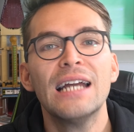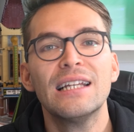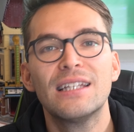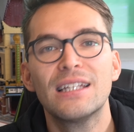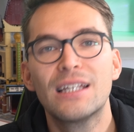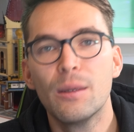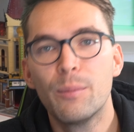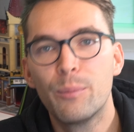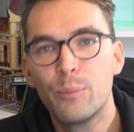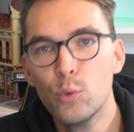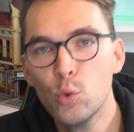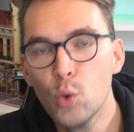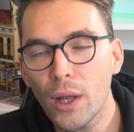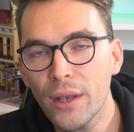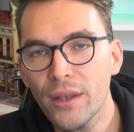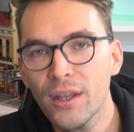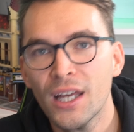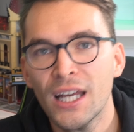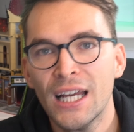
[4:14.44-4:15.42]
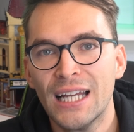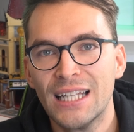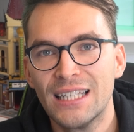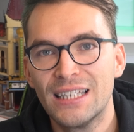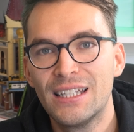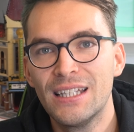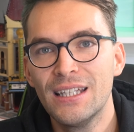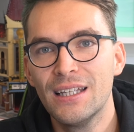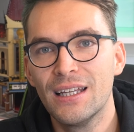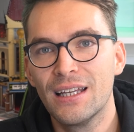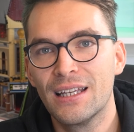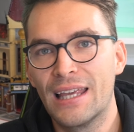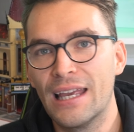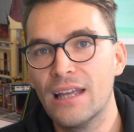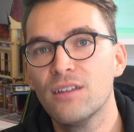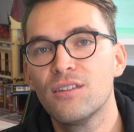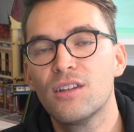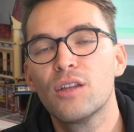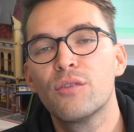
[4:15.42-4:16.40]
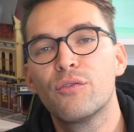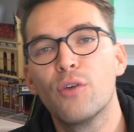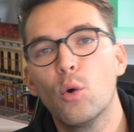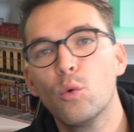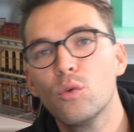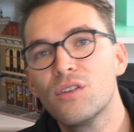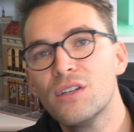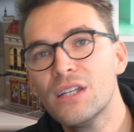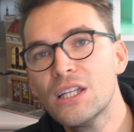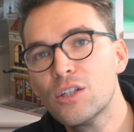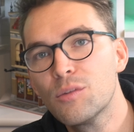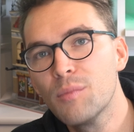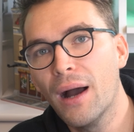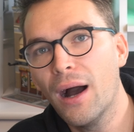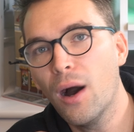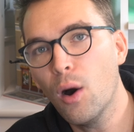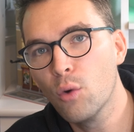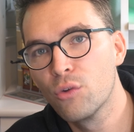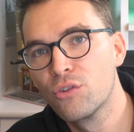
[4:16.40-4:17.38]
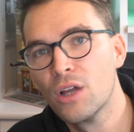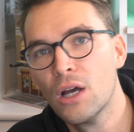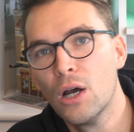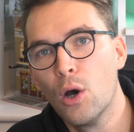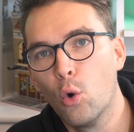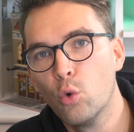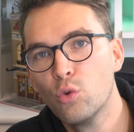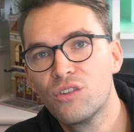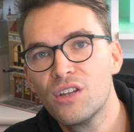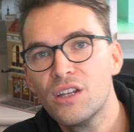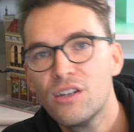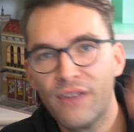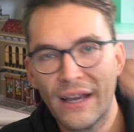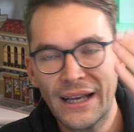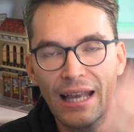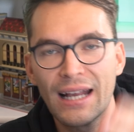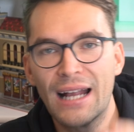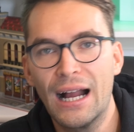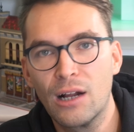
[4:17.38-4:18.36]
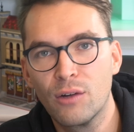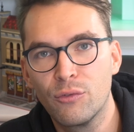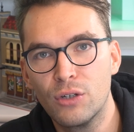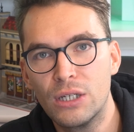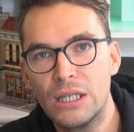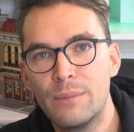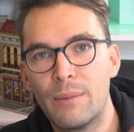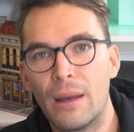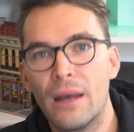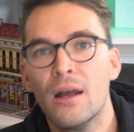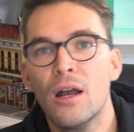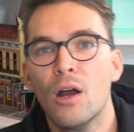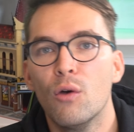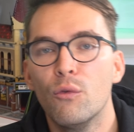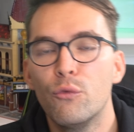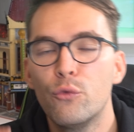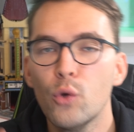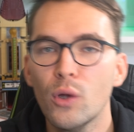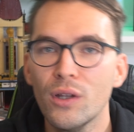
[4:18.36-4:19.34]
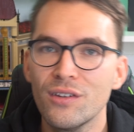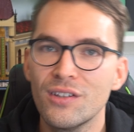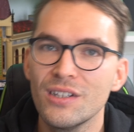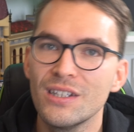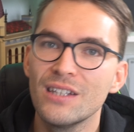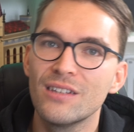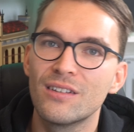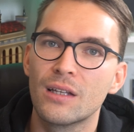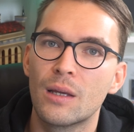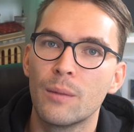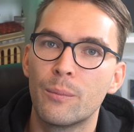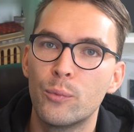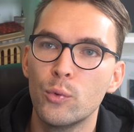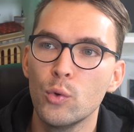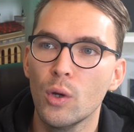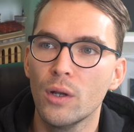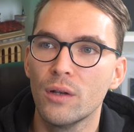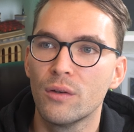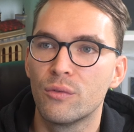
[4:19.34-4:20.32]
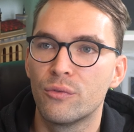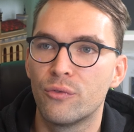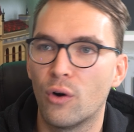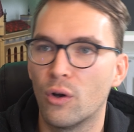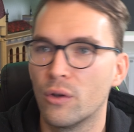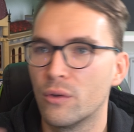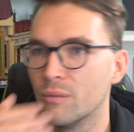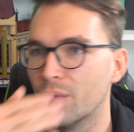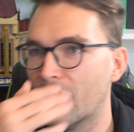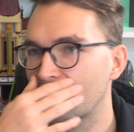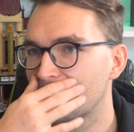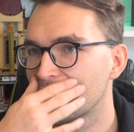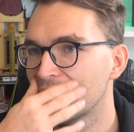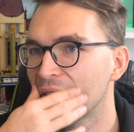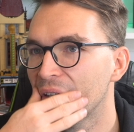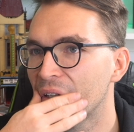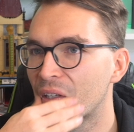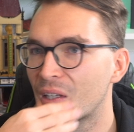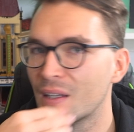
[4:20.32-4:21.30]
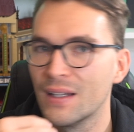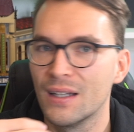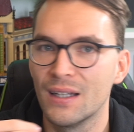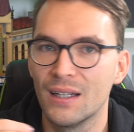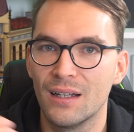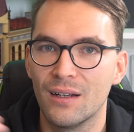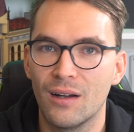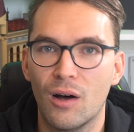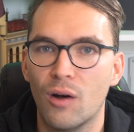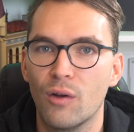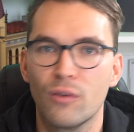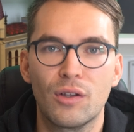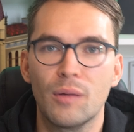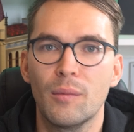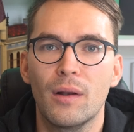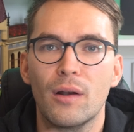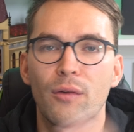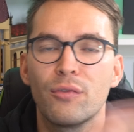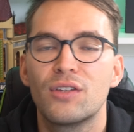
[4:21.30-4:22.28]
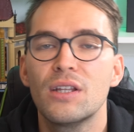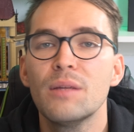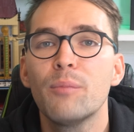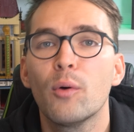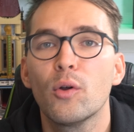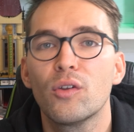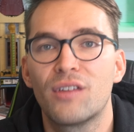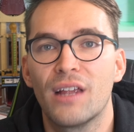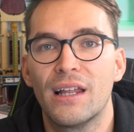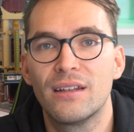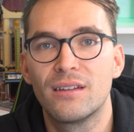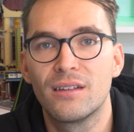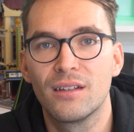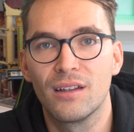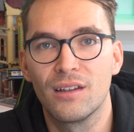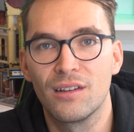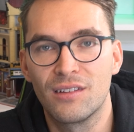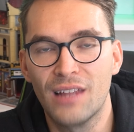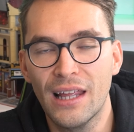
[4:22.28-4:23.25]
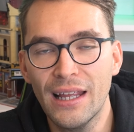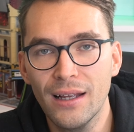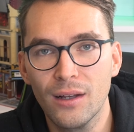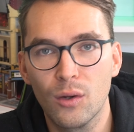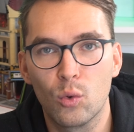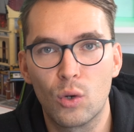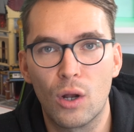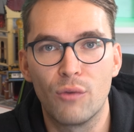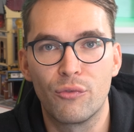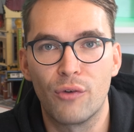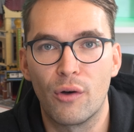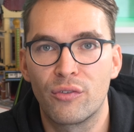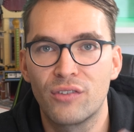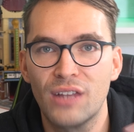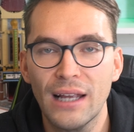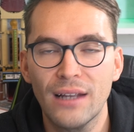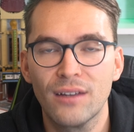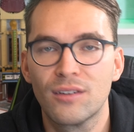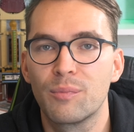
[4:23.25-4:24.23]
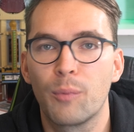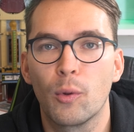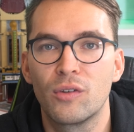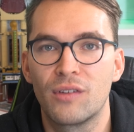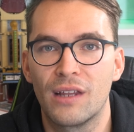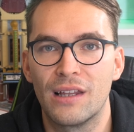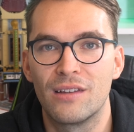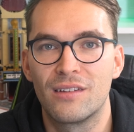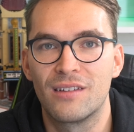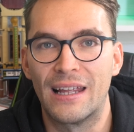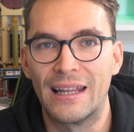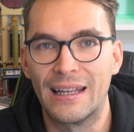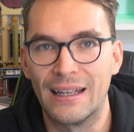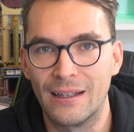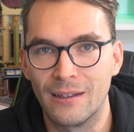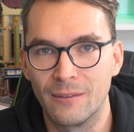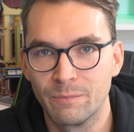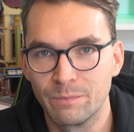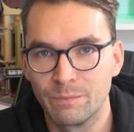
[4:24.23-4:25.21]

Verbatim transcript: die Gebühren, die gehen sich für uns nicht mehr aus und sind weggegangen von eBay. Würden Sie diese Gebühren von, weiß ich nicht, äh, sagen wir mal auf 7% senken oder auf, auf 6% senken,